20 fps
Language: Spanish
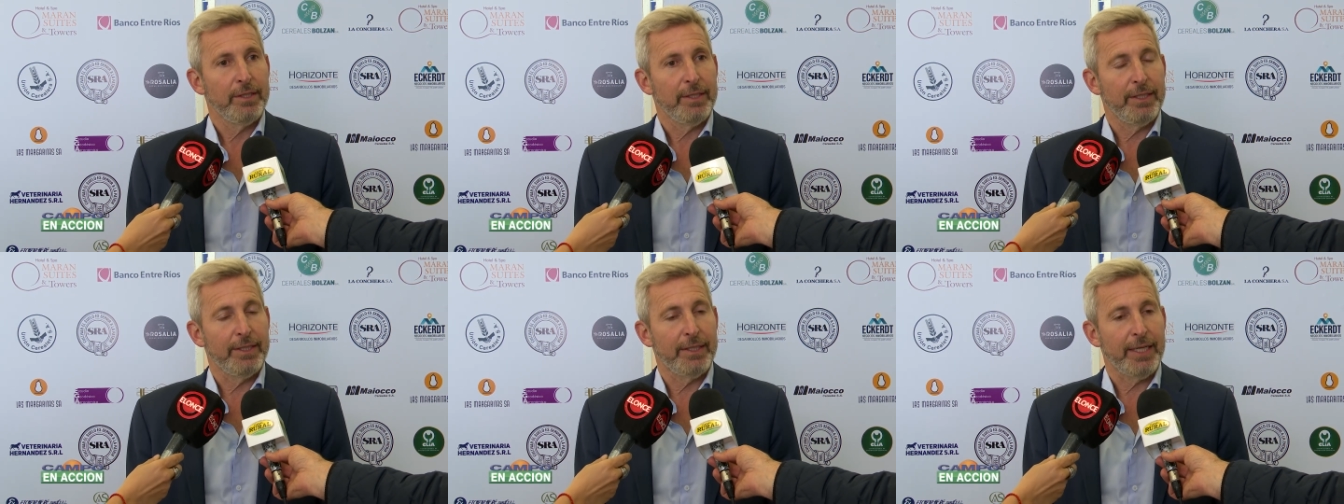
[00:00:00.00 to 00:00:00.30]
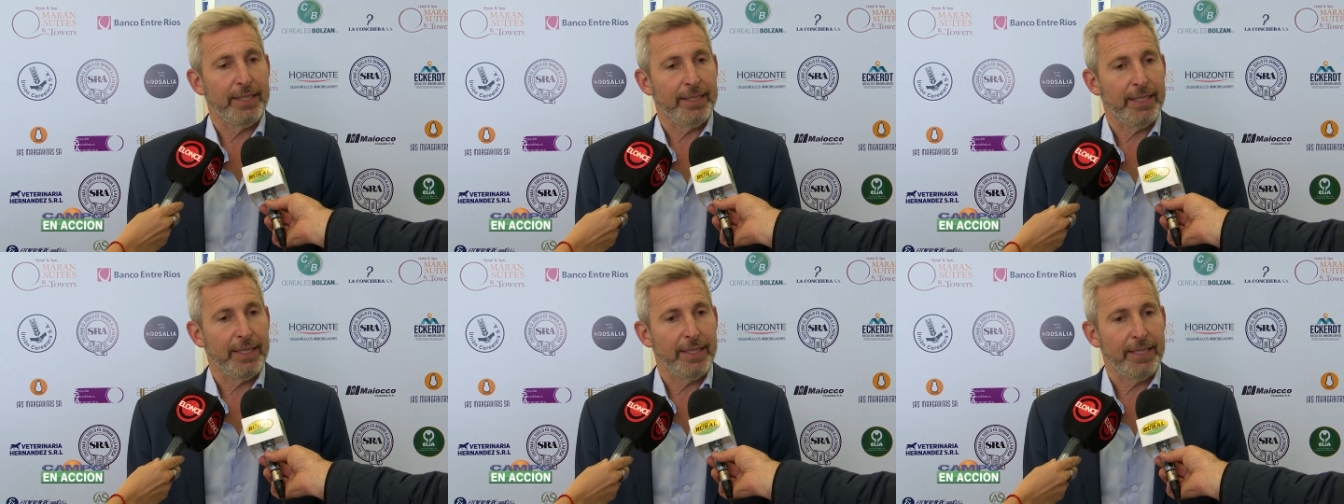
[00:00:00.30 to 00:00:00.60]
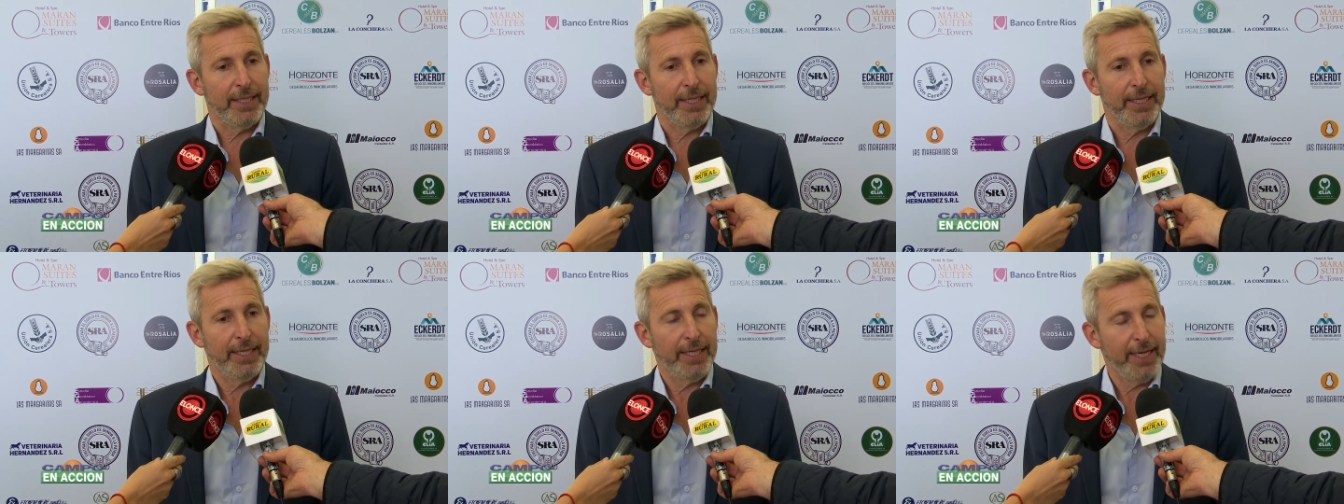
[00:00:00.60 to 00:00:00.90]
y tratar
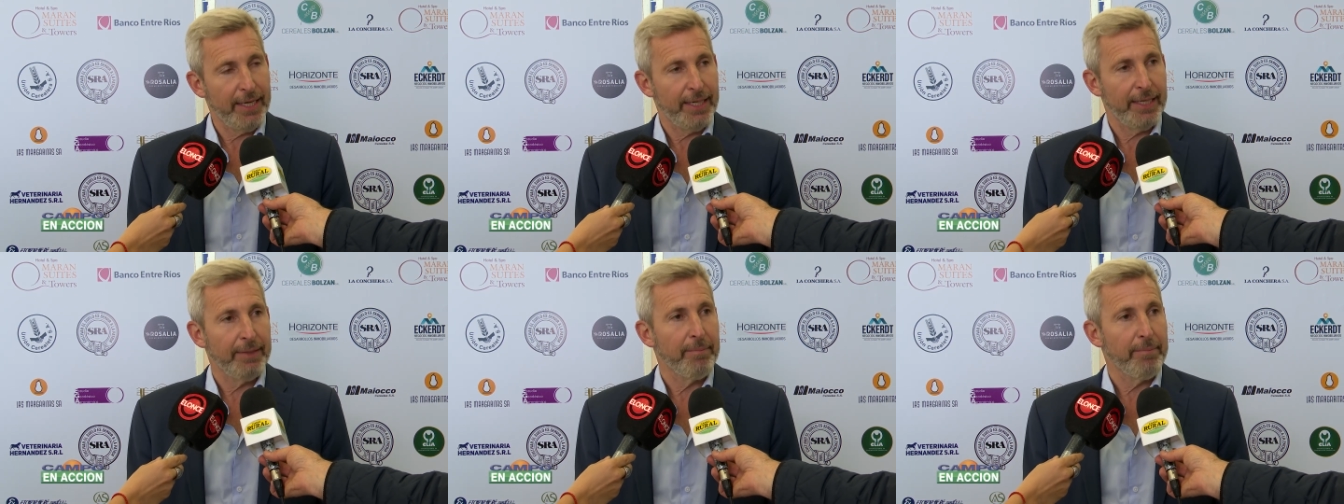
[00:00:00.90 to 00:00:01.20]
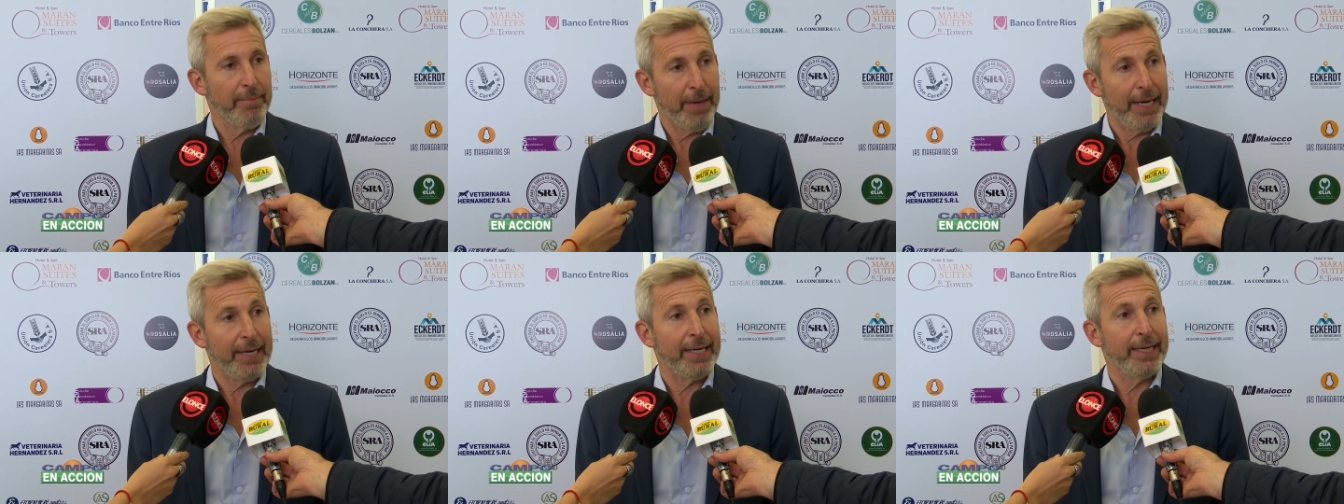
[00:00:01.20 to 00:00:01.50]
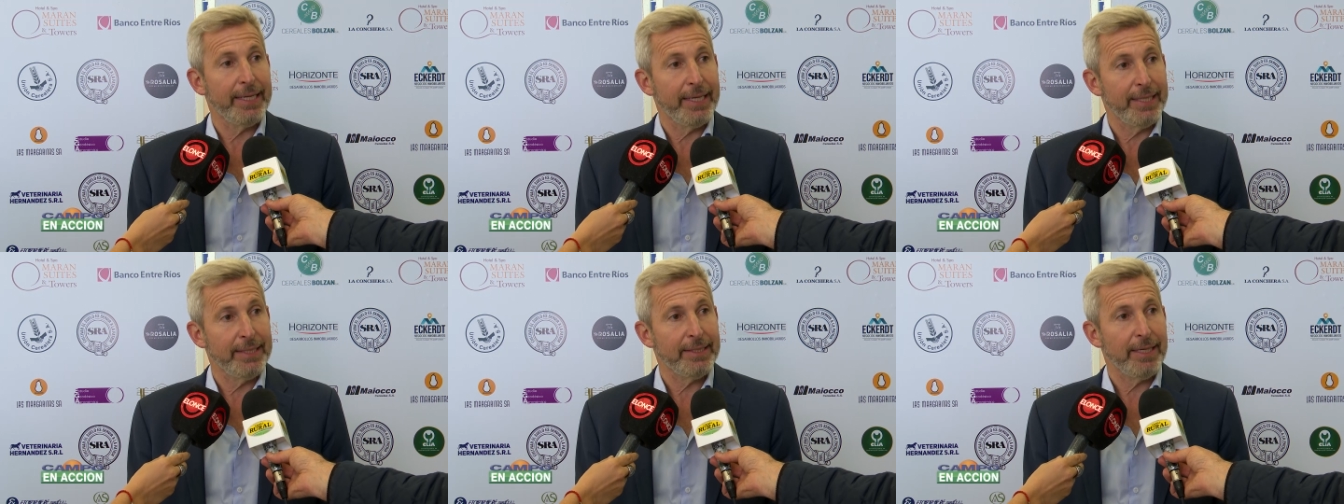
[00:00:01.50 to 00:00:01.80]
de generar más
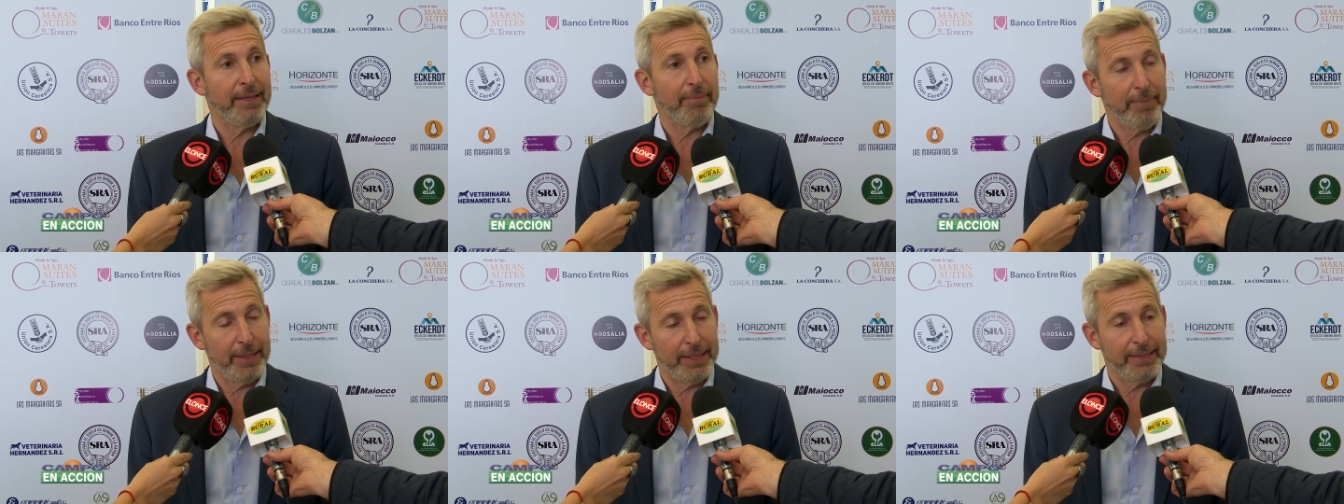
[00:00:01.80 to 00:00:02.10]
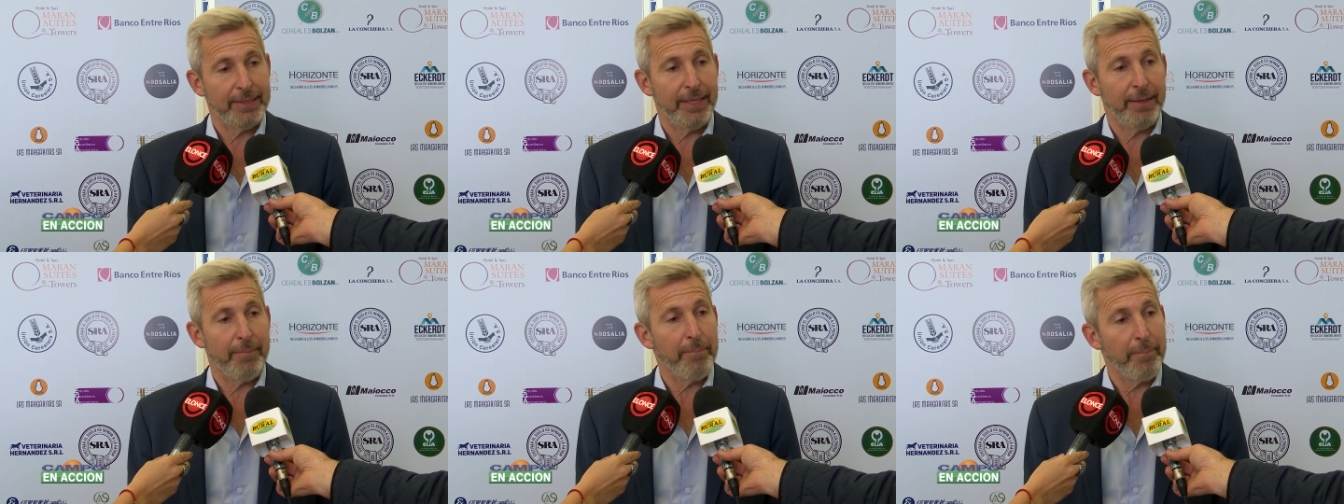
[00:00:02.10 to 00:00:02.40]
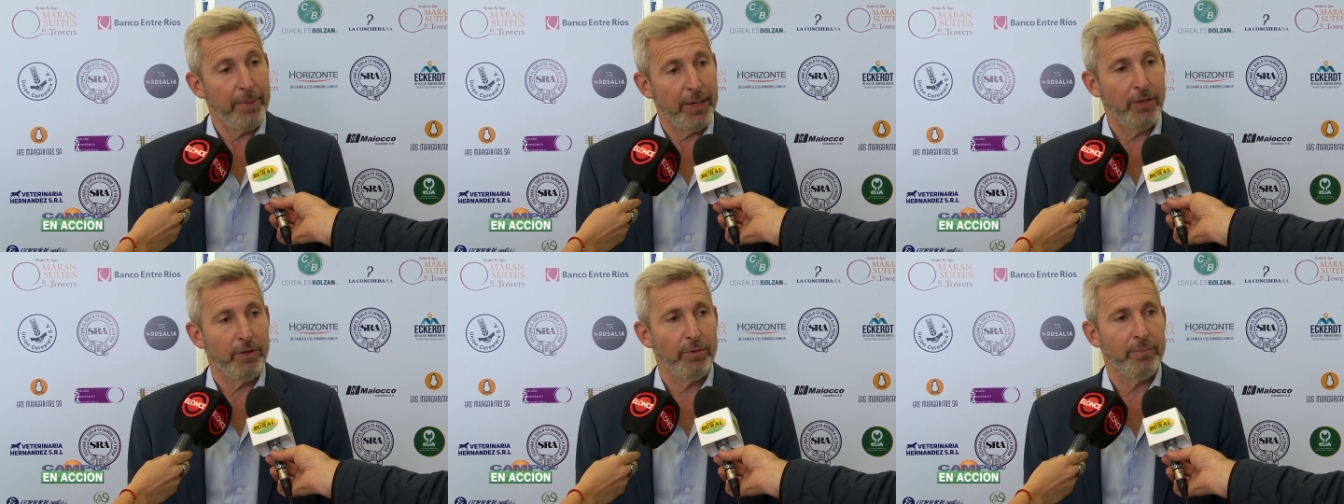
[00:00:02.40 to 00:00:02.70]
riqueza y más
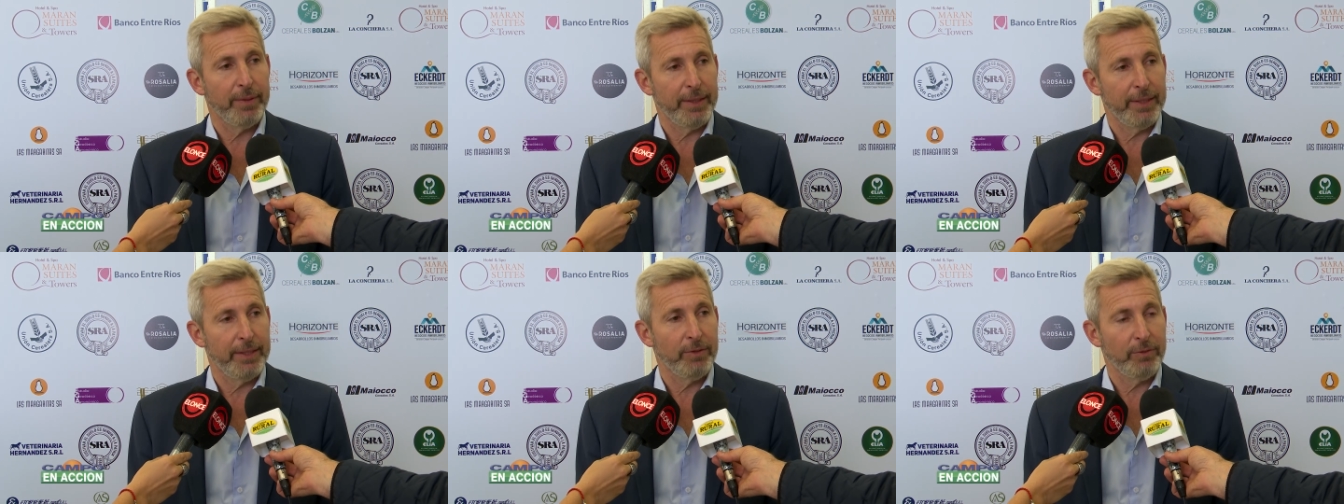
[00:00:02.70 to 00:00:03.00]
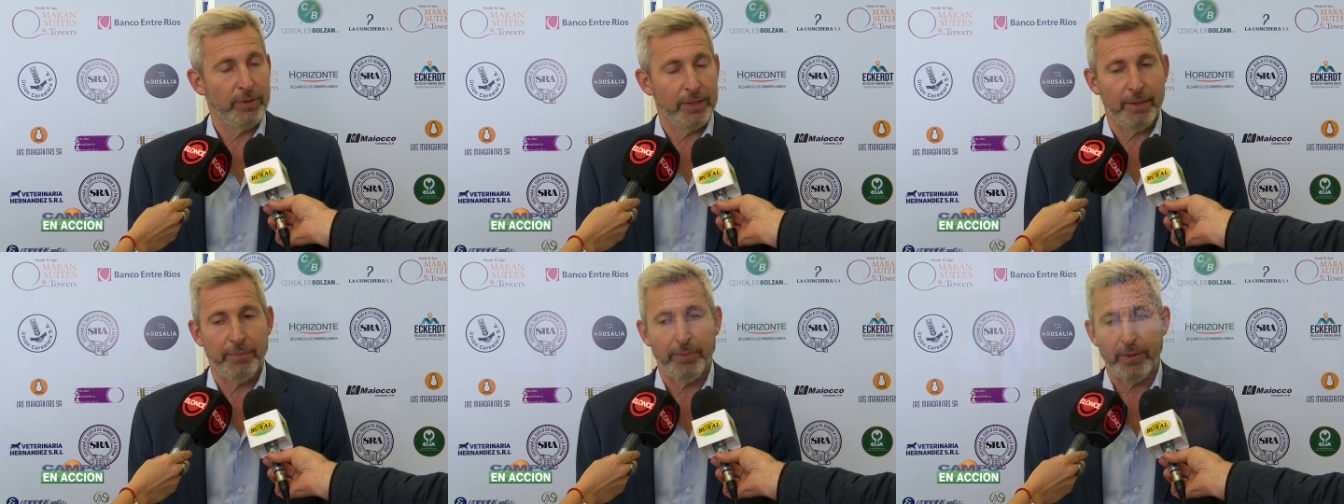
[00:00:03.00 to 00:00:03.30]
empleo para nuestra